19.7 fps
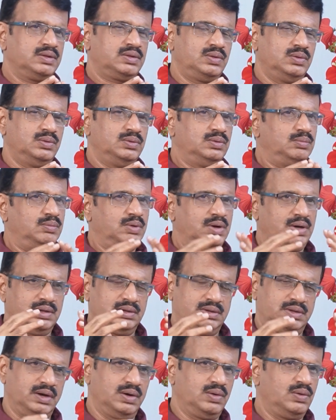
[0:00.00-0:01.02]
సో మన
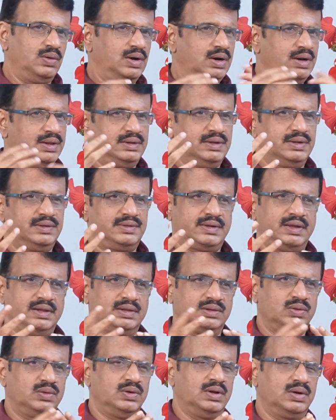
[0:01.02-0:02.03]
తెలుగు వాళ్ళనే
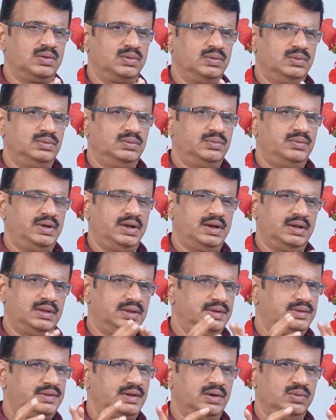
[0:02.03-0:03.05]
తీసుకెళ్తున్నారు వేరే
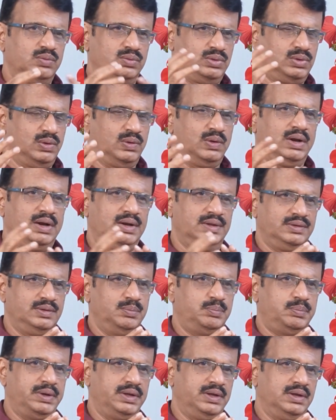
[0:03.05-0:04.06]
దేశాల్లో ఉద్యోగాలు అని
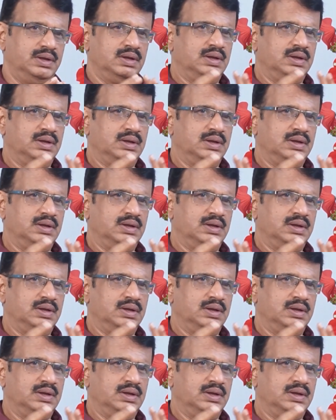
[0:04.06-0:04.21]
చెప్పి